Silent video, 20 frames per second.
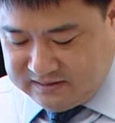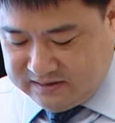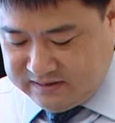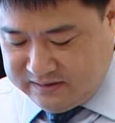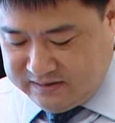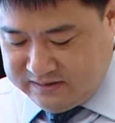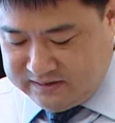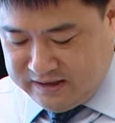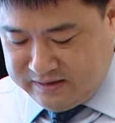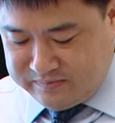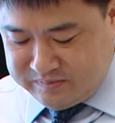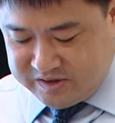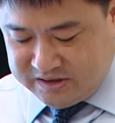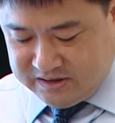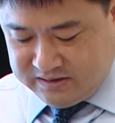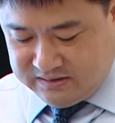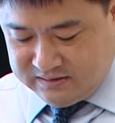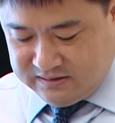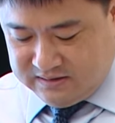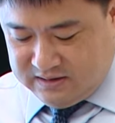Chương trình
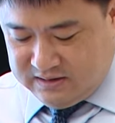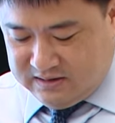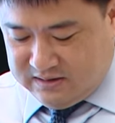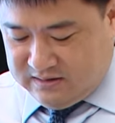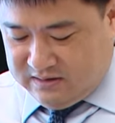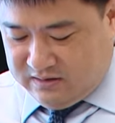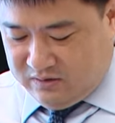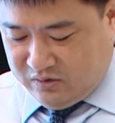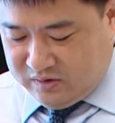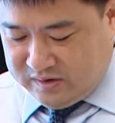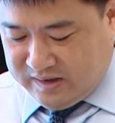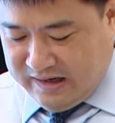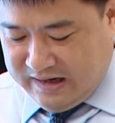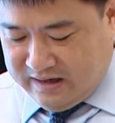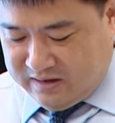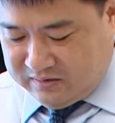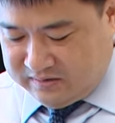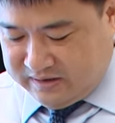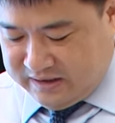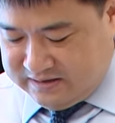đã đạt được nhiều kết quả
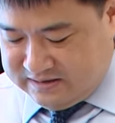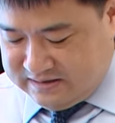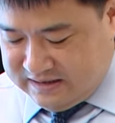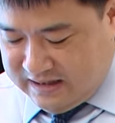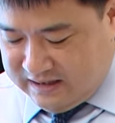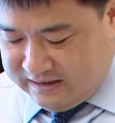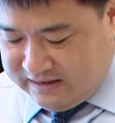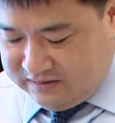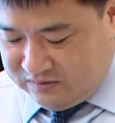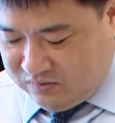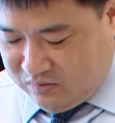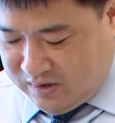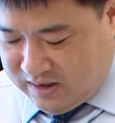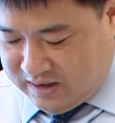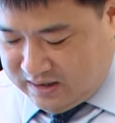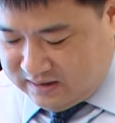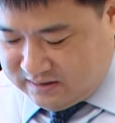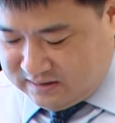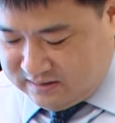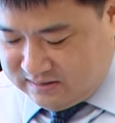đáng khích lệ trong công tác bảo